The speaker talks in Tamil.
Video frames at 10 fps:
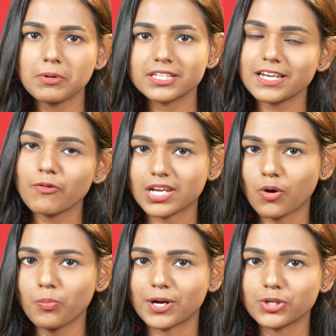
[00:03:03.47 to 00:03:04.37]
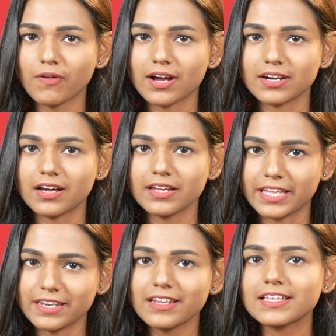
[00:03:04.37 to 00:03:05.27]
படத்தில் அவங்க லவ் பண்ணுவாங்களா
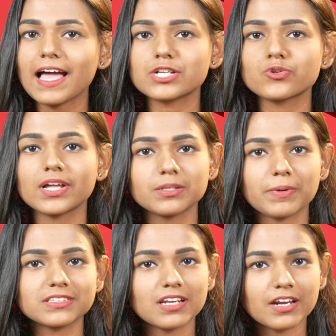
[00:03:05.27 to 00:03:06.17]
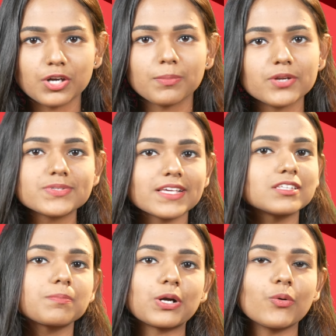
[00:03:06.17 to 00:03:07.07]
என்ன தான் ஆக்சுவலாக இந்த படத்தில் ரெண்டு பேரும்
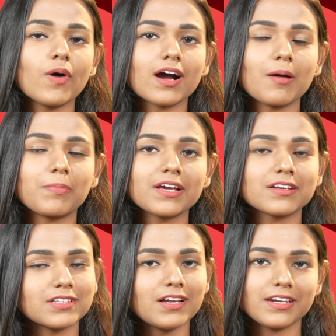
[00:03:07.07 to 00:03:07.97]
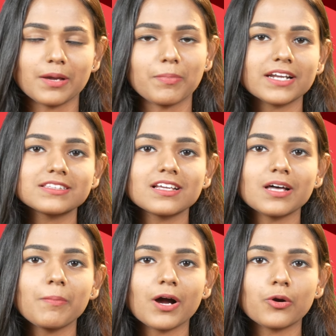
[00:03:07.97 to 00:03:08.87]
சேர்ந்து பண்ணுவாங்க அப்படிங்கிறத நீங்கள் படத்தில்
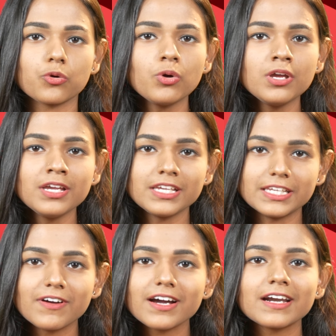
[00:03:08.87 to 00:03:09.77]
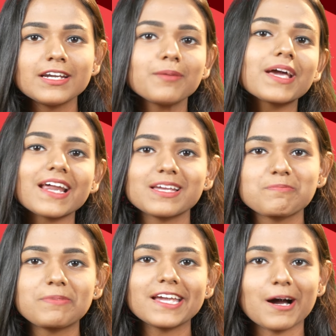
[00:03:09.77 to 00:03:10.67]
தான் பார்க்கணும் இவங்க ரெண்டு பேராக
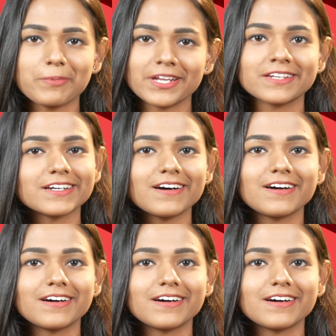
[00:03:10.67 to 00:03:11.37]
இப்படி அப்படின்னு தான்